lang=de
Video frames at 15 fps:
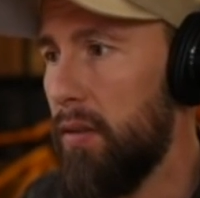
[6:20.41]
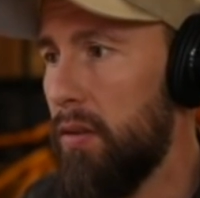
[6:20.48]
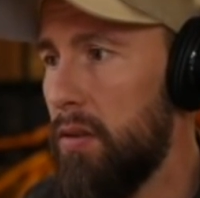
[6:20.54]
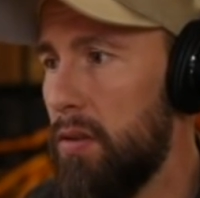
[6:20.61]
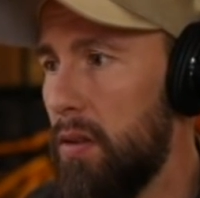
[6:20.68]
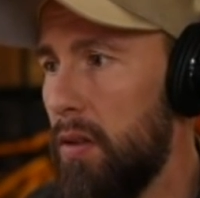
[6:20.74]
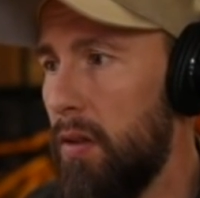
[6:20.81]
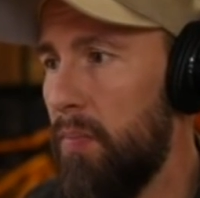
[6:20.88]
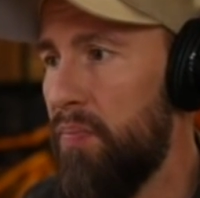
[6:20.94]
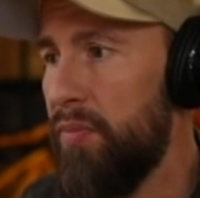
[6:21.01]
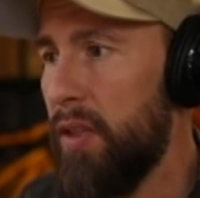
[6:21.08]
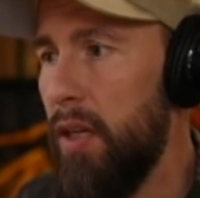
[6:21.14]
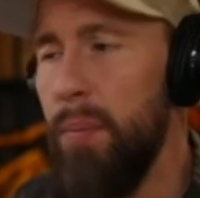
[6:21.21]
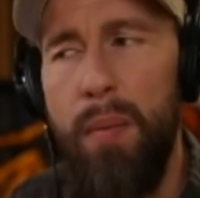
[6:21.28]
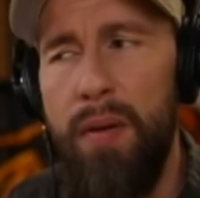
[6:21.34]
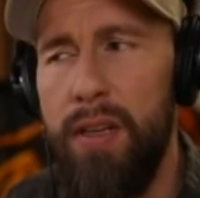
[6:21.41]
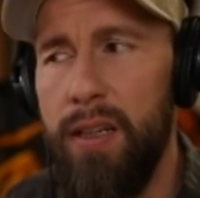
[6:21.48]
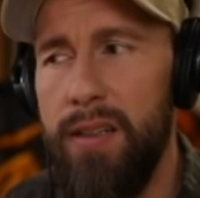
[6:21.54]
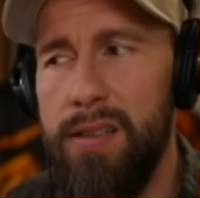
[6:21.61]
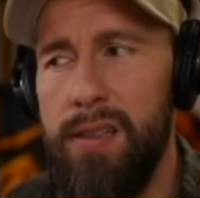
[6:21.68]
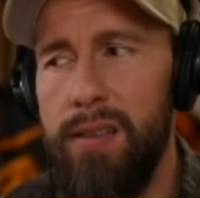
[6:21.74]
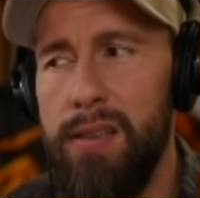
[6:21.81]
Und äh, immer mal wieder
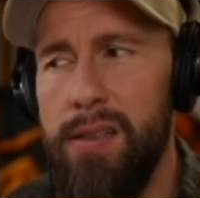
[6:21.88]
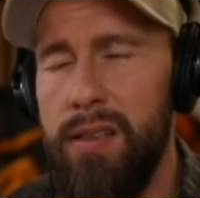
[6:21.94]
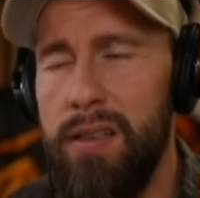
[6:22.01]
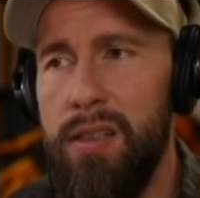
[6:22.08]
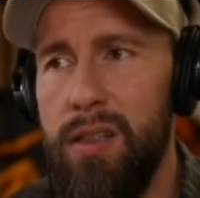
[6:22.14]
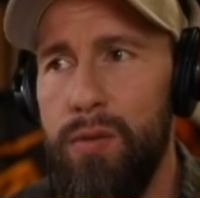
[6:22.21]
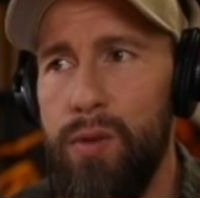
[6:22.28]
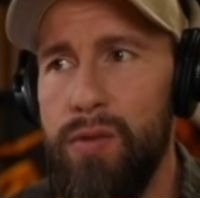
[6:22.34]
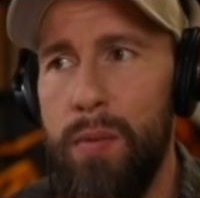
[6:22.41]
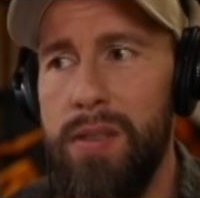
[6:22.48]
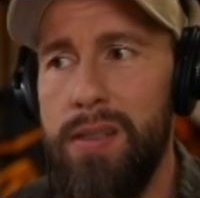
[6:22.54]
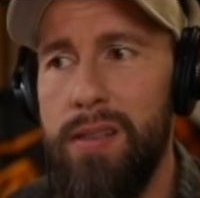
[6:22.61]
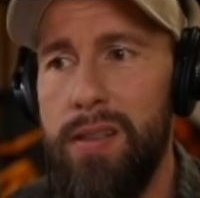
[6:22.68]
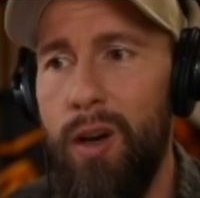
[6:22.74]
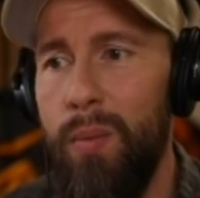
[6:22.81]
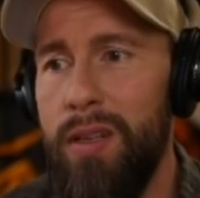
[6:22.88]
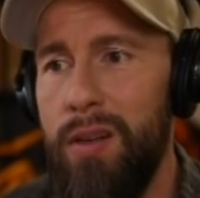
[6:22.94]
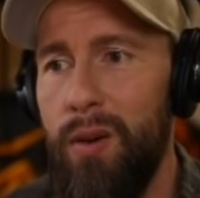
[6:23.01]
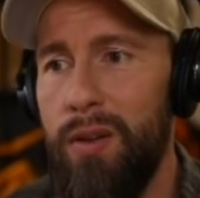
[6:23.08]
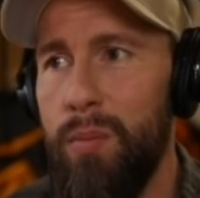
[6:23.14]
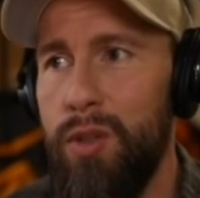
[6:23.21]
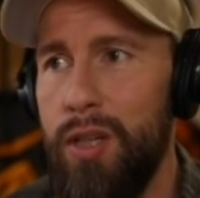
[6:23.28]
ganz interessante Interviews, wenn man sich dann auch mit den
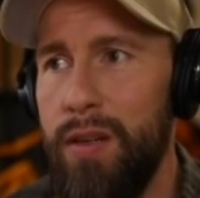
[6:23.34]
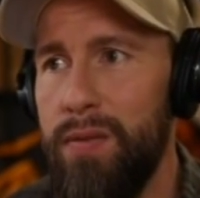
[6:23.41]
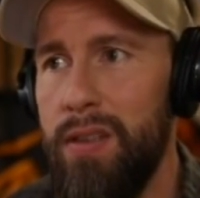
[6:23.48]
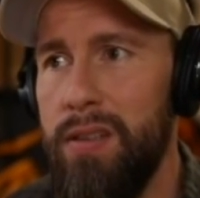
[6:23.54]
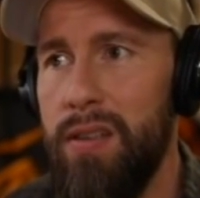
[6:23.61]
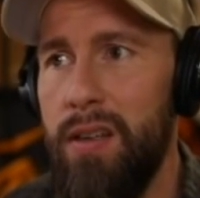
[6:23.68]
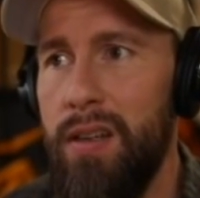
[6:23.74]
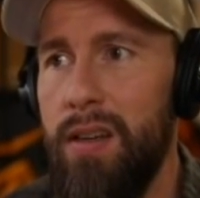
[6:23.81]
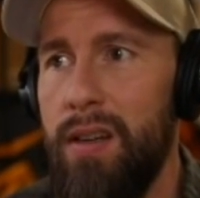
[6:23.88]
Leuten beschäftigt,